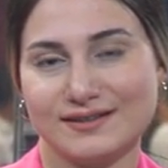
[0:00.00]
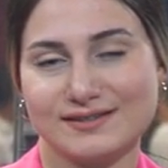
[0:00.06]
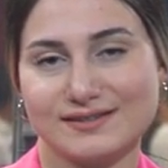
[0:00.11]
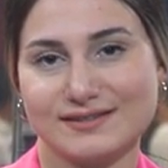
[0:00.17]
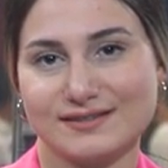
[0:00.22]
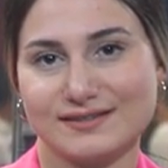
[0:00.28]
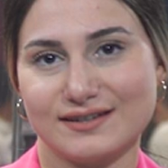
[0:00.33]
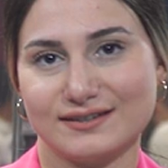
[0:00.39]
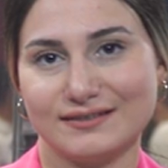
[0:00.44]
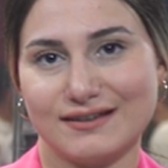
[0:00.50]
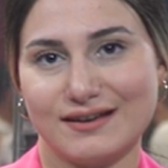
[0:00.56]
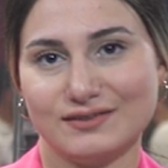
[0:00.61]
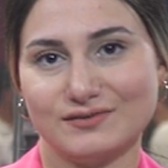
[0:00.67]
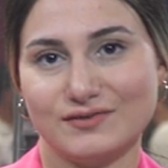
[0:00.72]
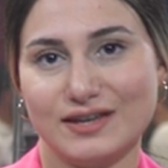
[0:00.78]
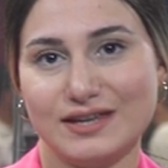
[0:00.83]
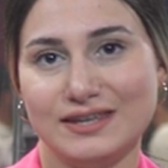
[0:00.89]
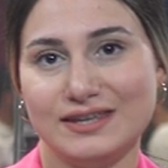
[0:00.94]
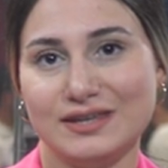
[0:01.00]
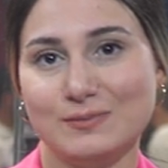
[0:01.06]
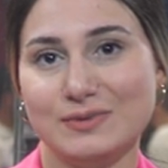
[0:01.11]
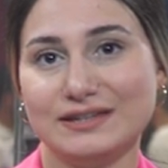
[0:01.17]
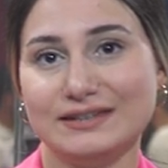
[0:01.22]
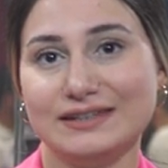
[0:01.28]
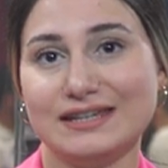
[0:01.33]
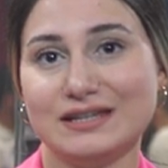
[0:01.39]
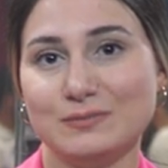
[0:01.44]
hazırlanan ve
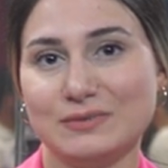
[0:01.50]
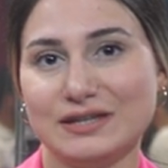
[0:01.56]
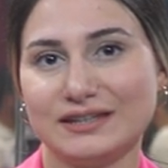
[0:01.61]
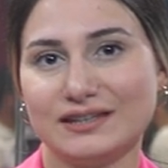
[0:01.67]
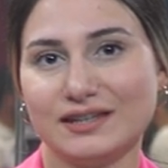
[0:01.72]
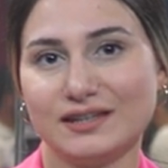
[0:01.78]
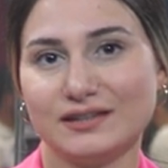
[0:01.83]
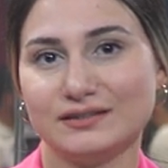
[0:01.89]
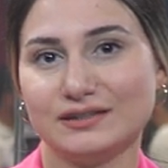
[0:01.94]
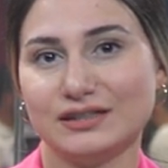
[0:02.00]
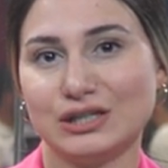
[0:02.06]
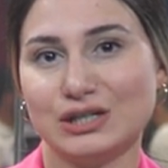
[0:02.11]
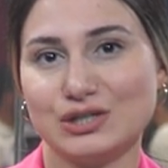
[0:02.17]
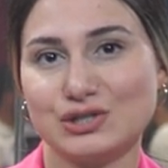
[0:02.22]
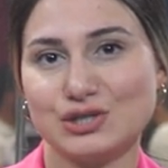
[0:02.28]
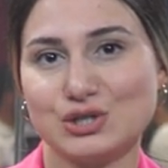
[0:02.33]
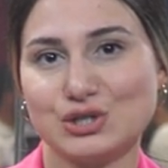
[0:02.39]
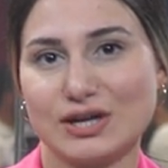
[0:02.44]
2022 yılı ikinci